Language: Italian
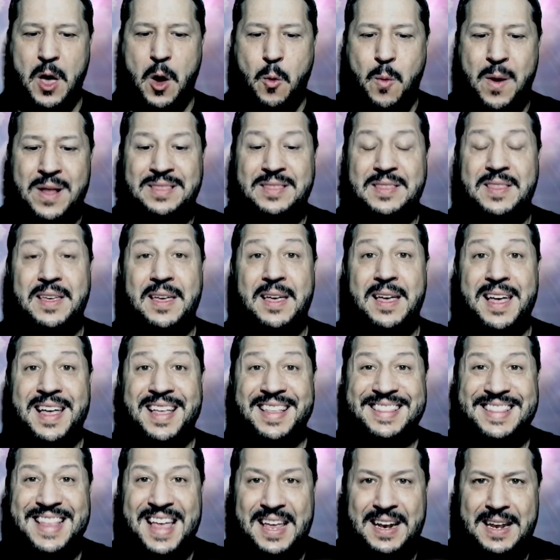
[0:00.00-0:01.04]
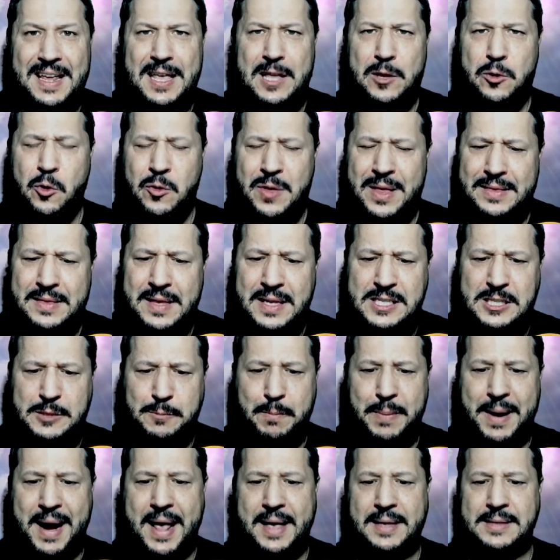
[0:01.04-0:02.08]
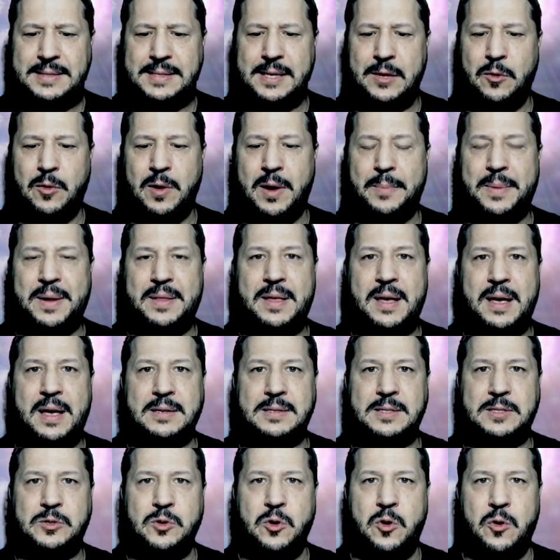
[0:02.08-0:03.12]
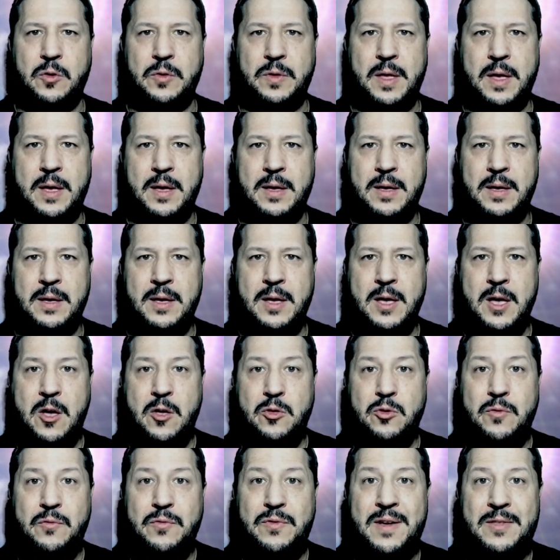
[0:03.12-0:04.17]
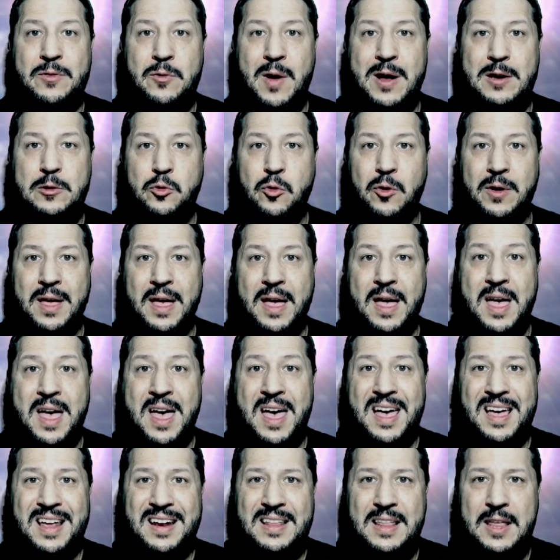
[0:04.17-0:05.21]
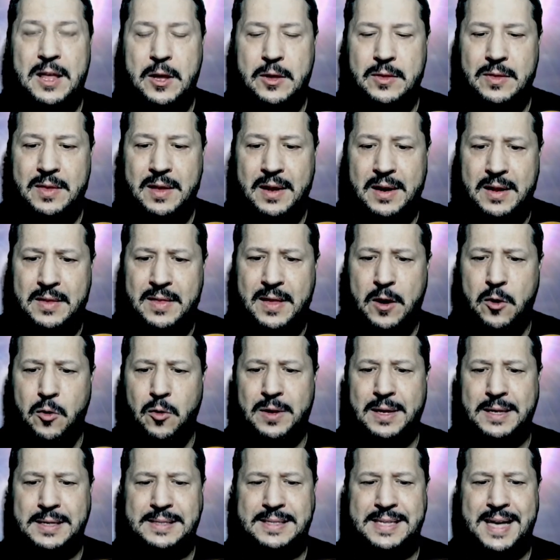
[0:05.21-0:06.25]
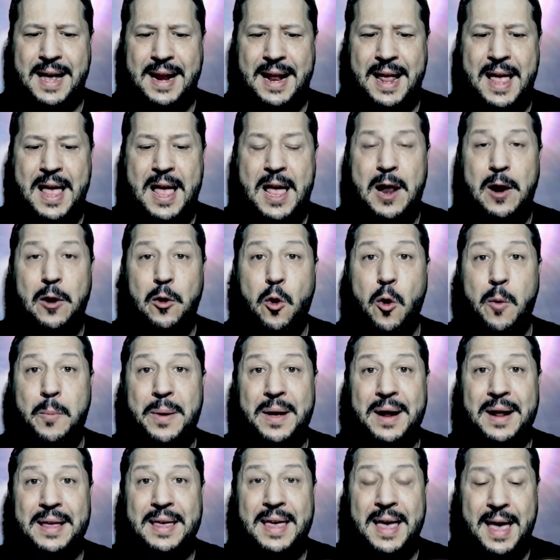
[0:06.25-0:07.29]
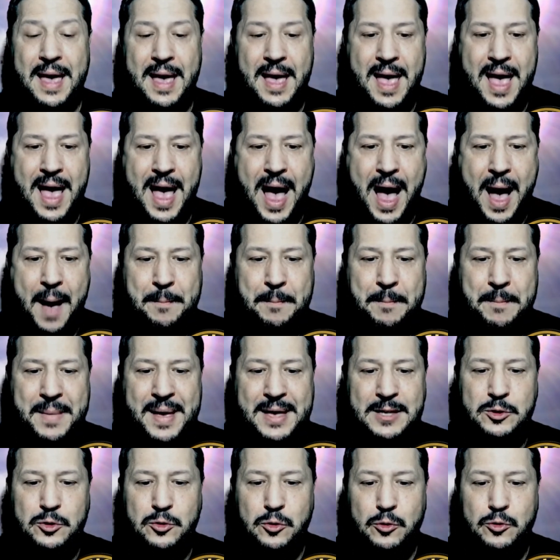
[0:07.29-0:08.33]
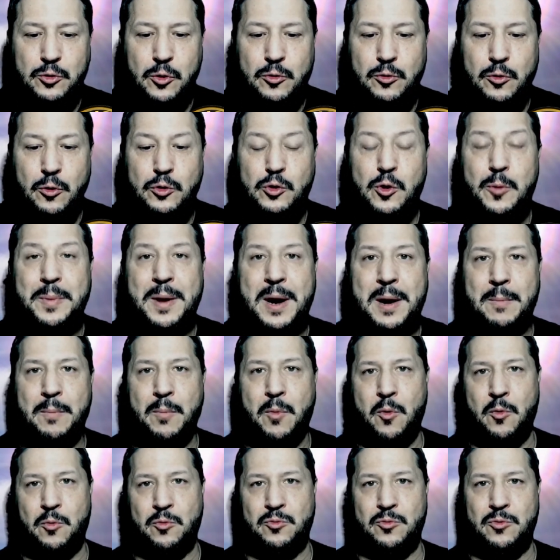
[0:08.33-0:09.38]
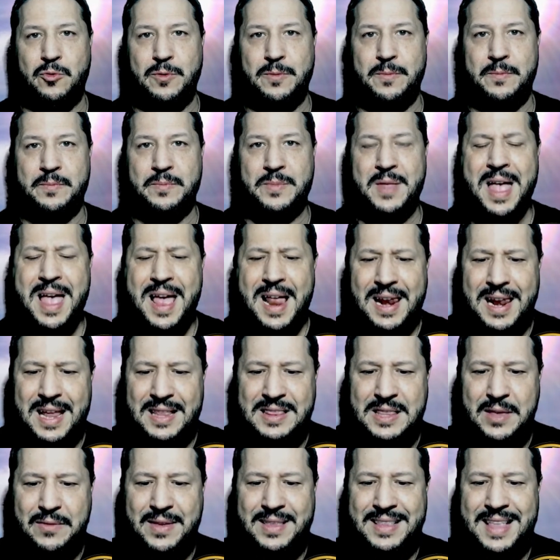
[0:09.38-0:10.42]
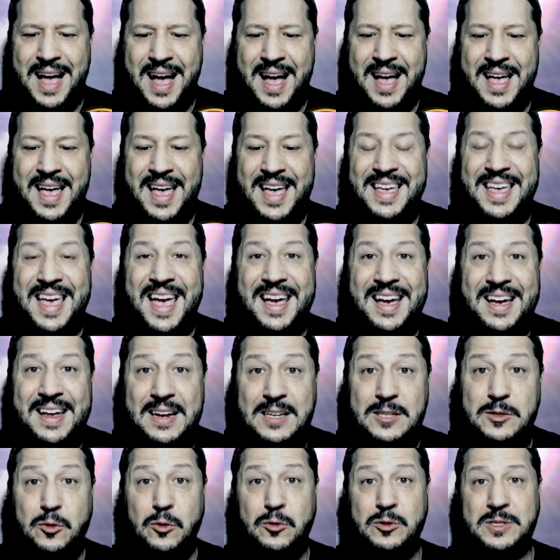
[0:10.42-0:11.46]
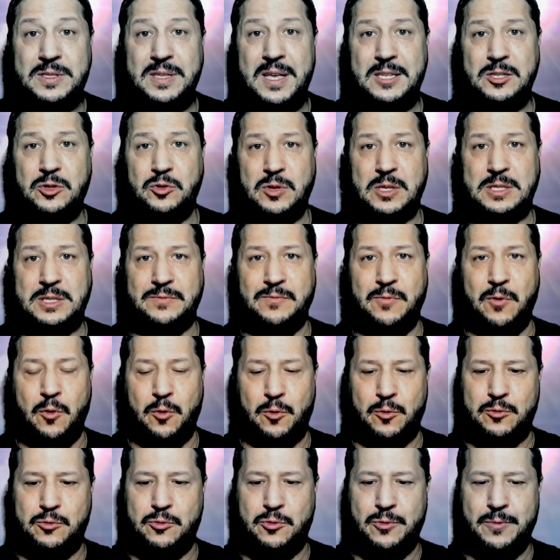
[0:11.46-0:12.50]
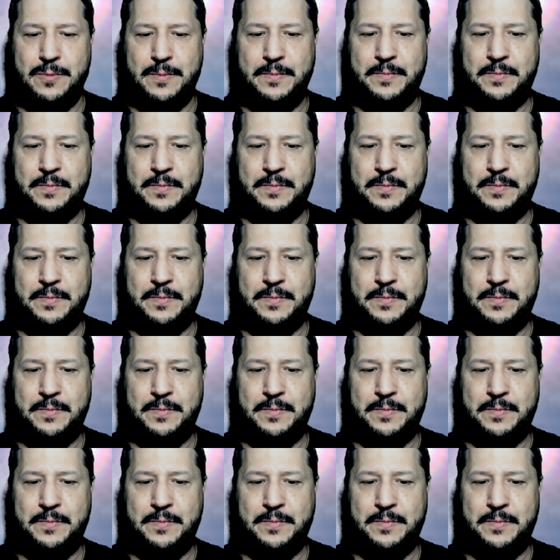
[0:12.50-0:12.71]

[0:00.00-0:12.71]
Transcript: Quanti deridono e disprezzano la predicazione, non fanno altro che ridicolizzare l'opera che ha messo sottosopra il mondo, l'attività che Cristo stesso ha svolto.